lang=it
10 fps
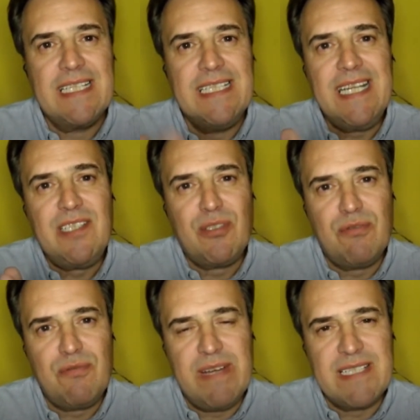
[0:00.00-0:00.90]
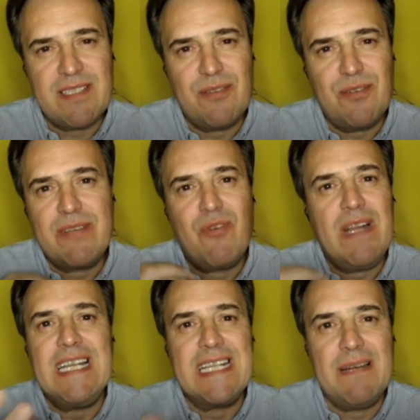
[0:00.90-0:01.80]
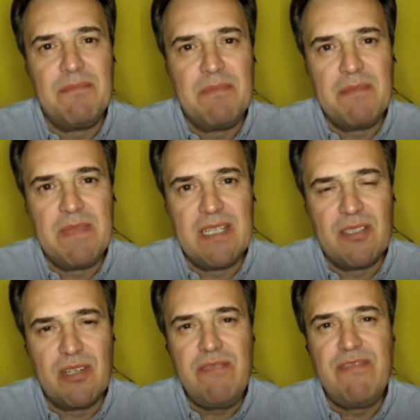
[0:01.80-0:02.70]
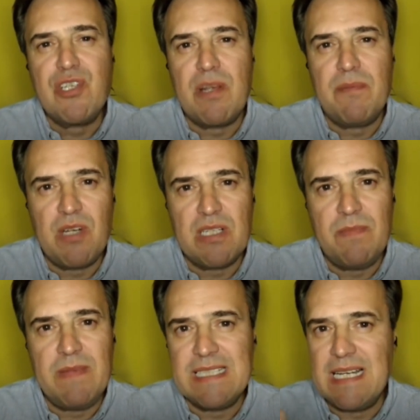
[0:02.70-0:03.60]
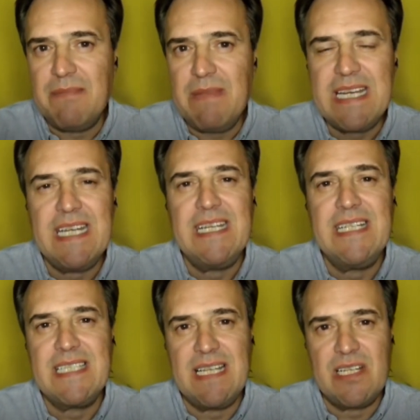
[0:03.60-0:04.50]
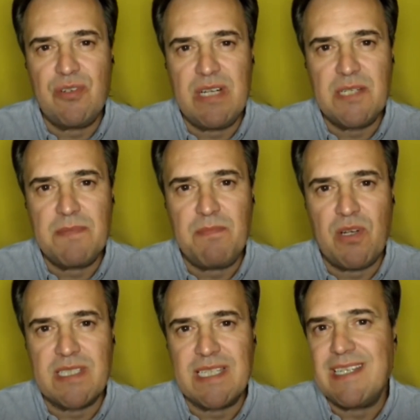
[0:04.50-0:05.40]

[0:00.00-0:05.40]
Detto questo, qual è il cambiamento? Che noi facciamo una domanda, la macchina inizia a darci una risposta.